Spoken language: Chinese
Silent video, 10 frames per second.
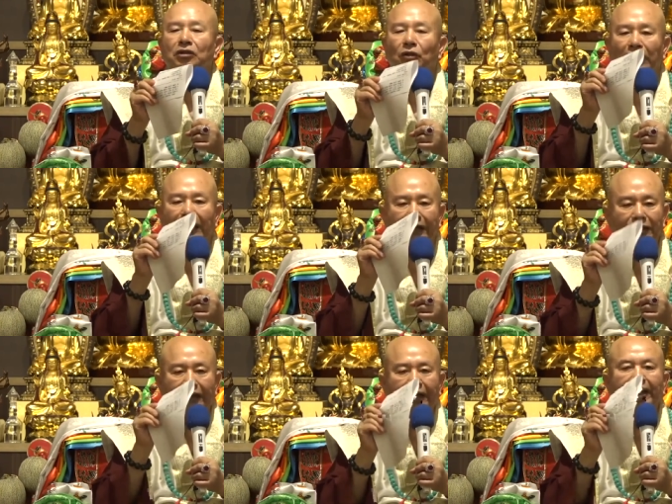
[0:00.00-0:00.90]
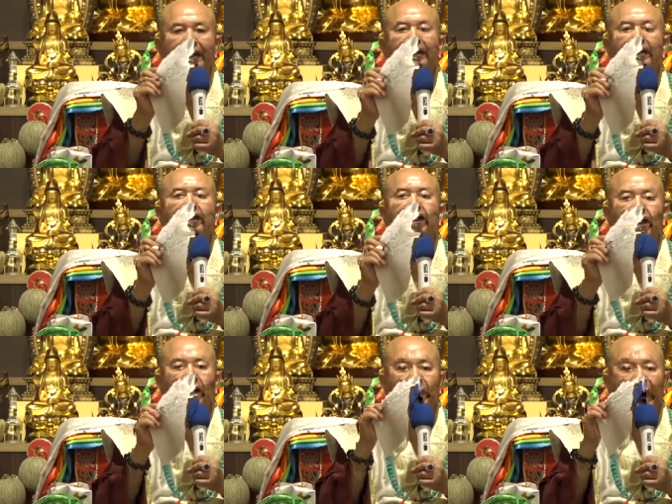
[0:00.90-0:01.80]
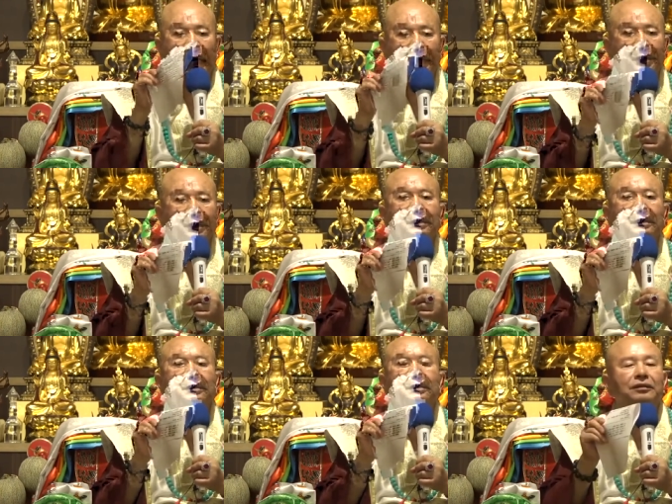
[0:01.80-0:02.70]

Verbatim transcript: 有黑地，有白地，